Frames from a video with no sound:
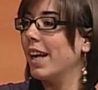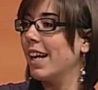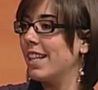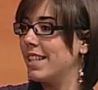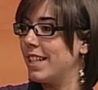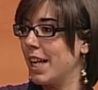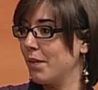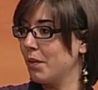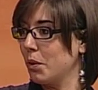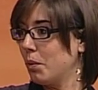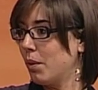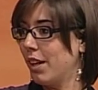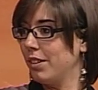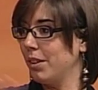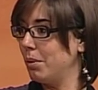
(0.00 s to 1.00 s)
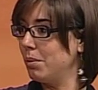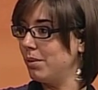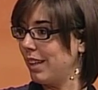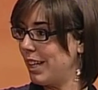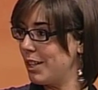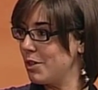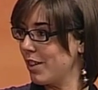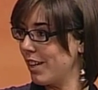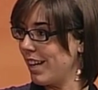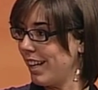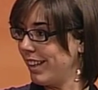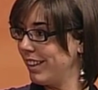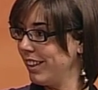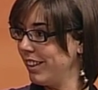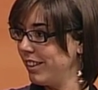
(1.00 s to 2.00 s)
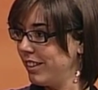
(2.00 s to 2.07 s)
magari servono durante tutta la giornata?